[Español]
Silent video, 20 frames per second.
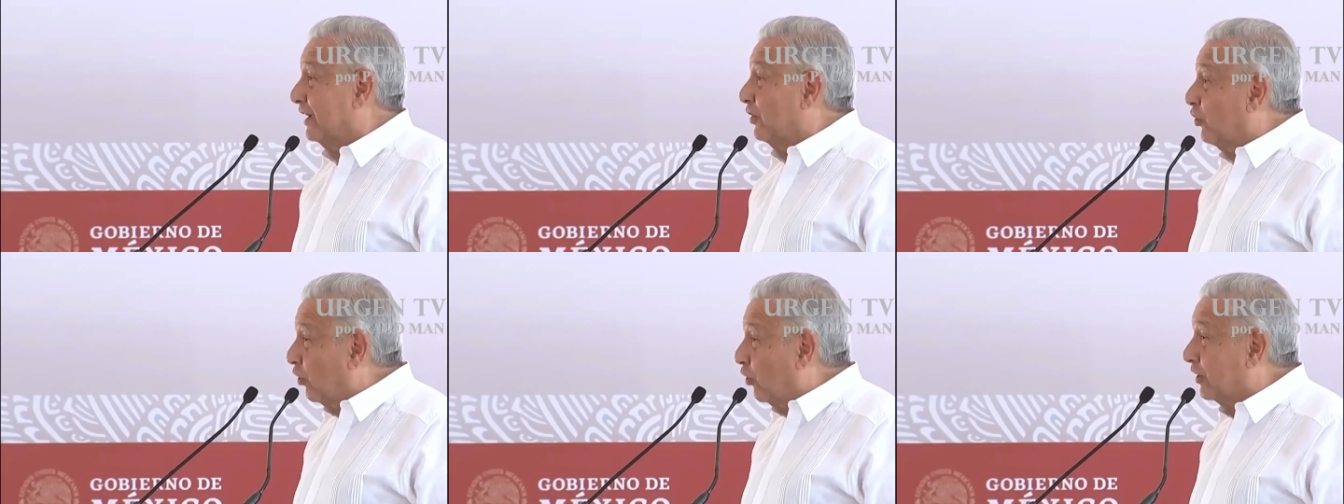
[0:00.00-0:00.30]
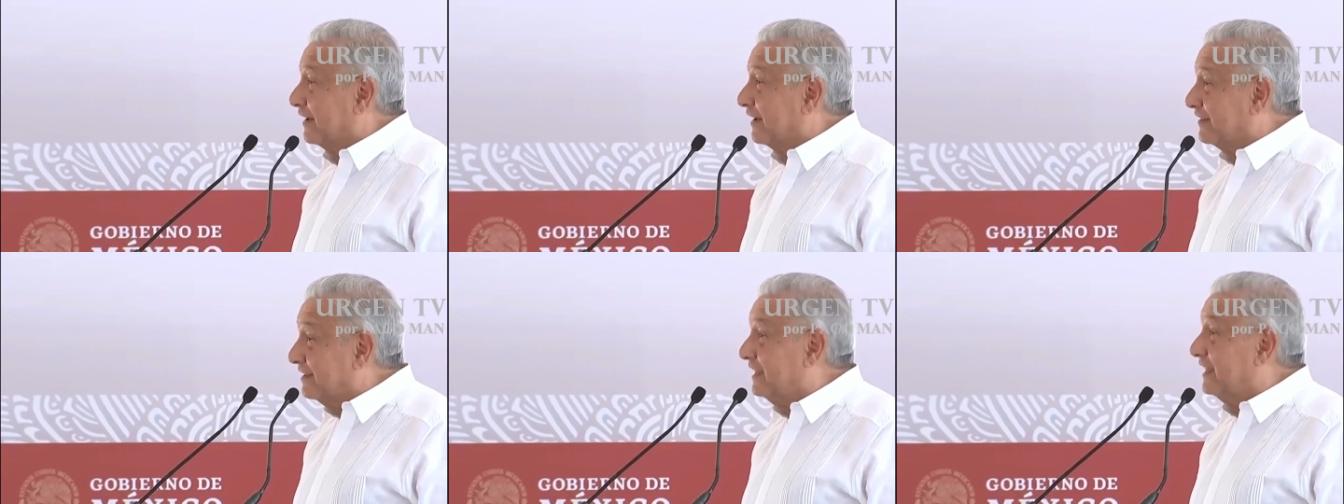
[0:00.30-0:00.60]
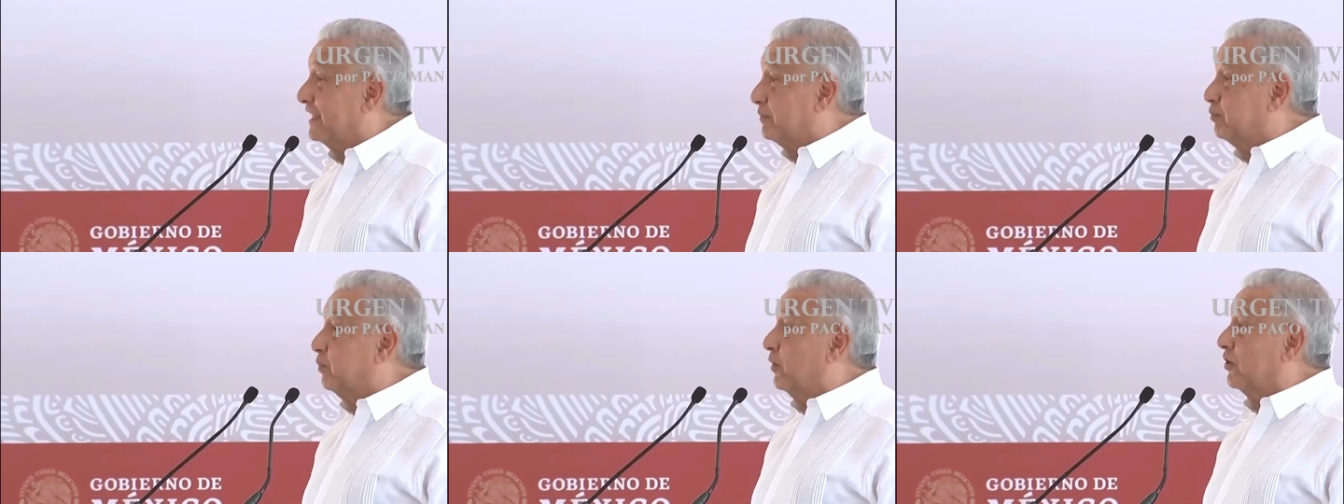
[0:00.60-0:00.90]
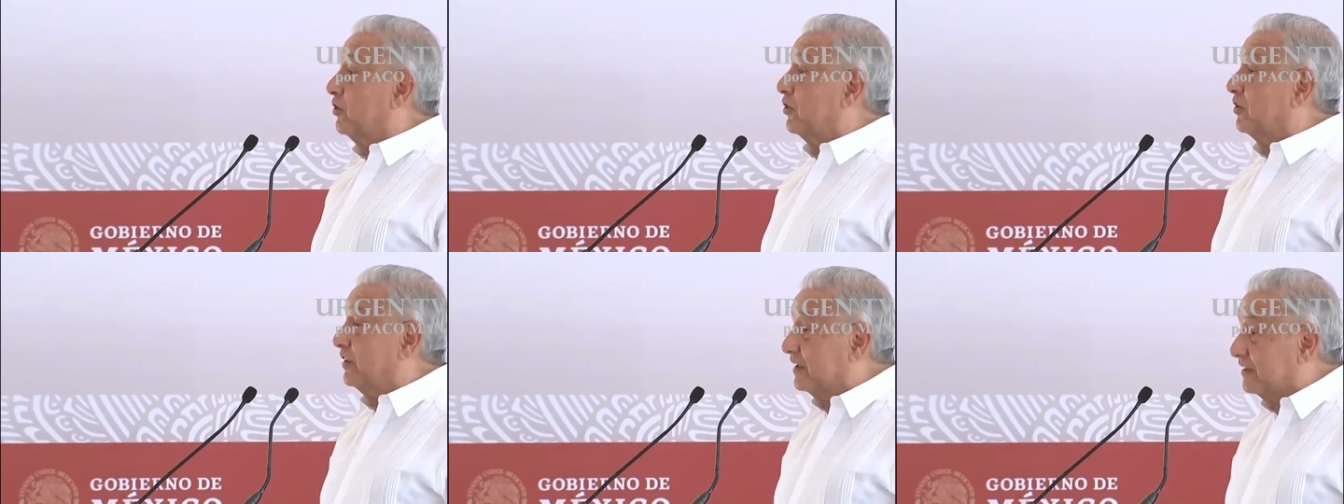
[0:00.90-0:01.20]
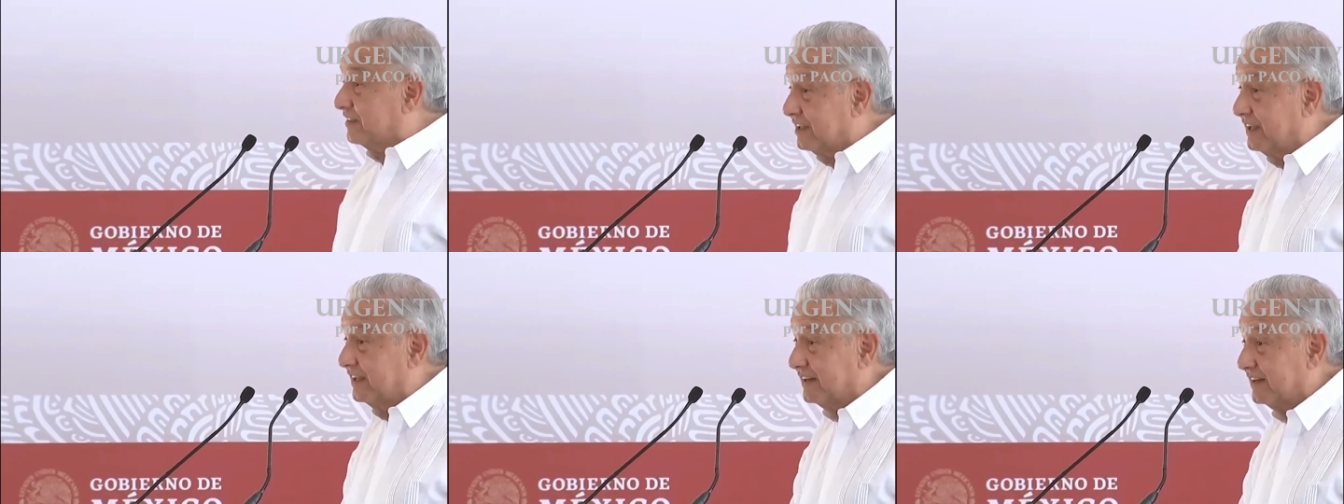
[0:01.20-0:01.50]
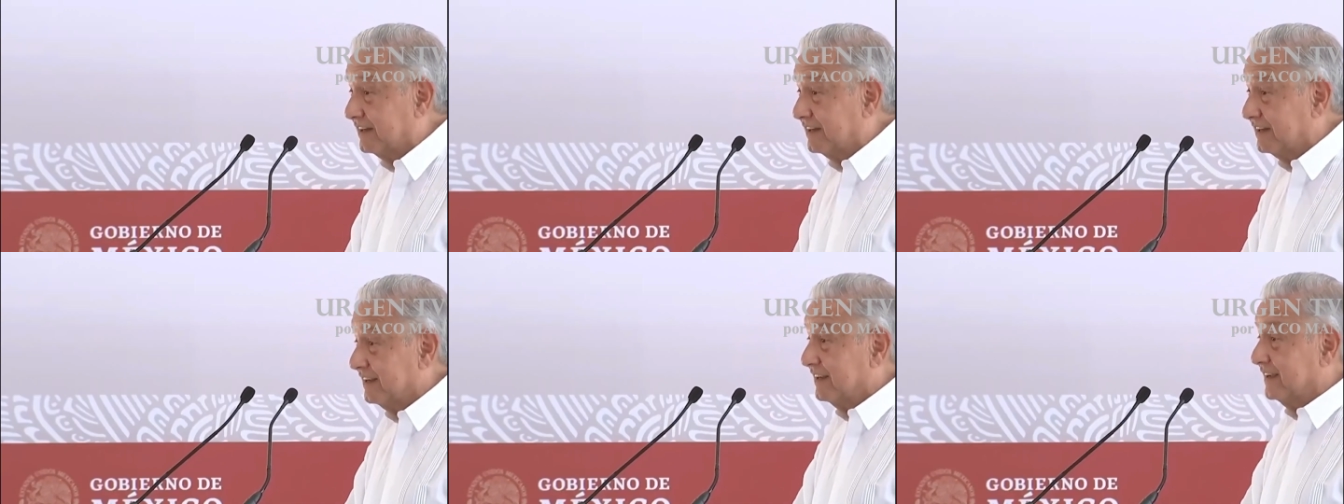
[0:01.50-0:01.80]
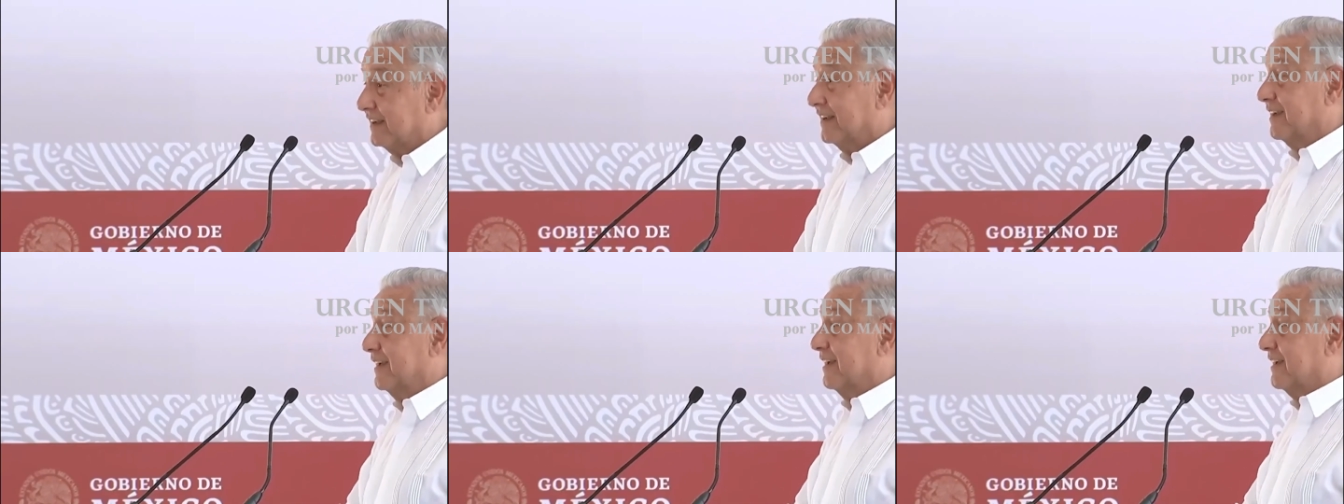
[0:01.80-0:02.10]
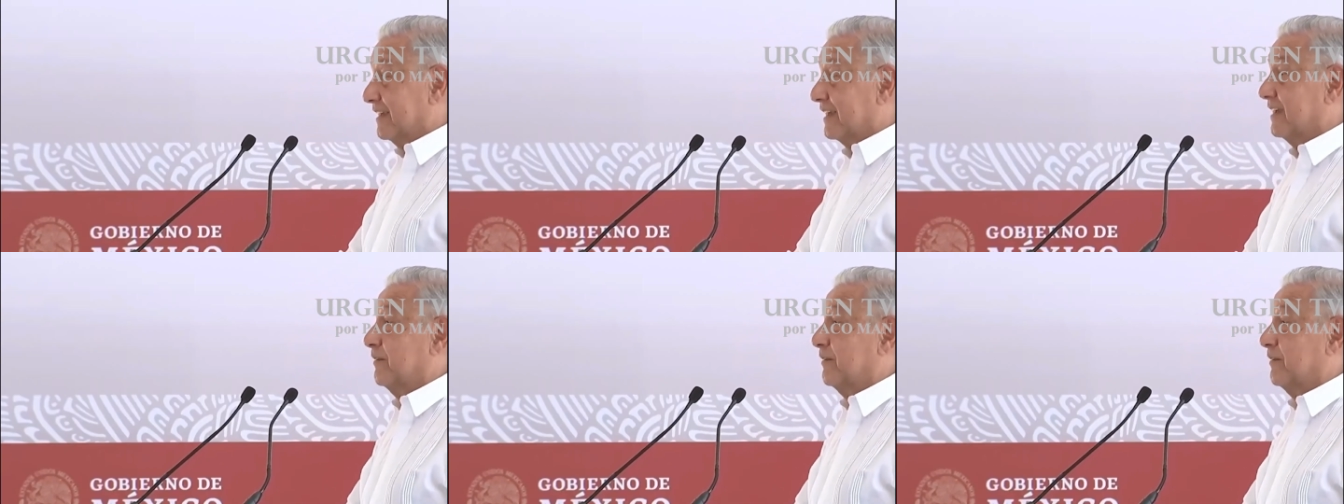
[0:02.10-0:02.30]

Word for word: Lo que sí les puedo decir es